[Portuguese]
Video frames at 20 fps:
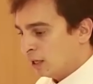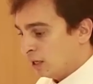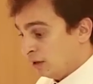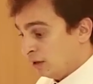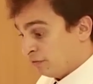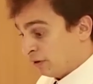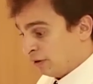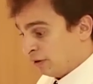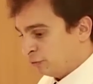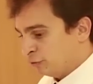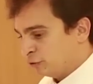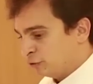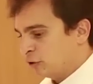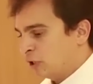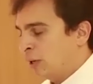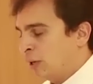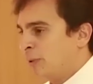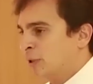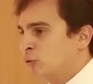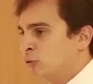E vai
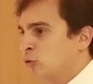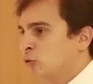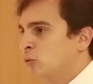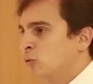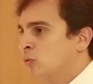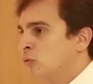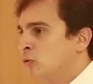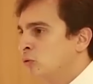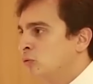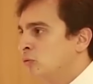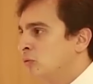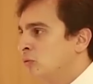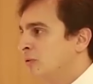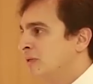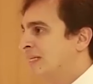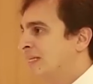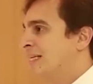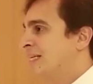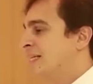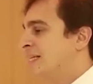funcionar para todo mundo?
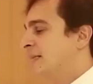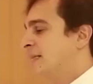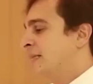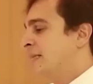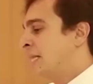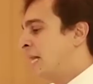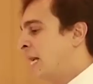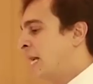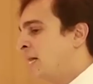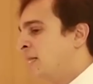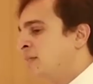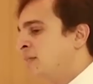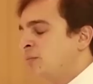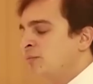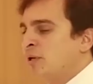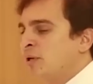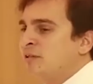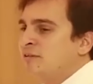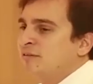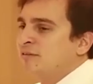Nada em
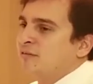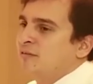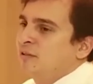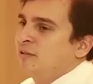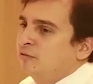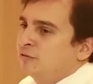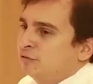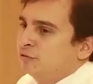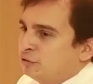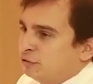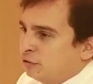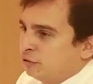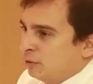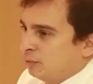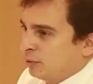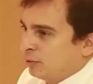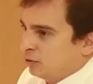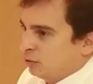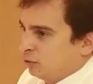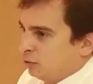medicina funciona
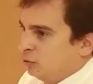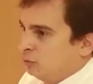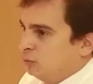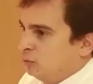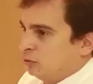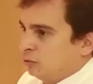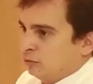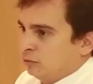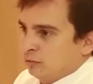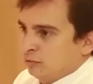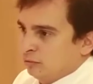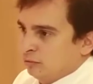para todo mundo.